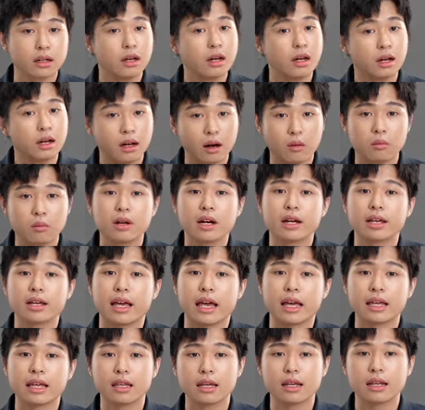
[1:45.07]
Không đơn
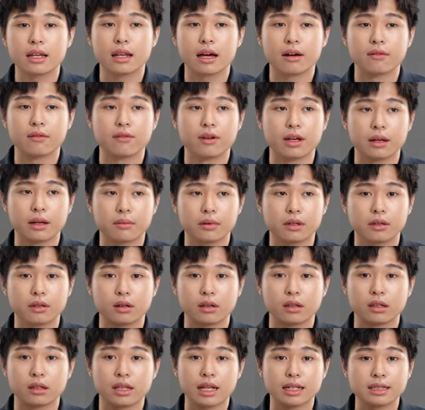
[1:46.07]
giản chỉ là việc
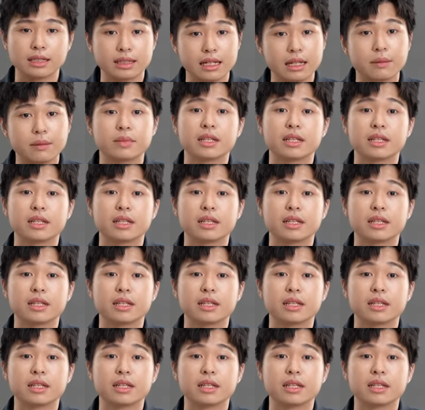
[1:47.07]
người ta xem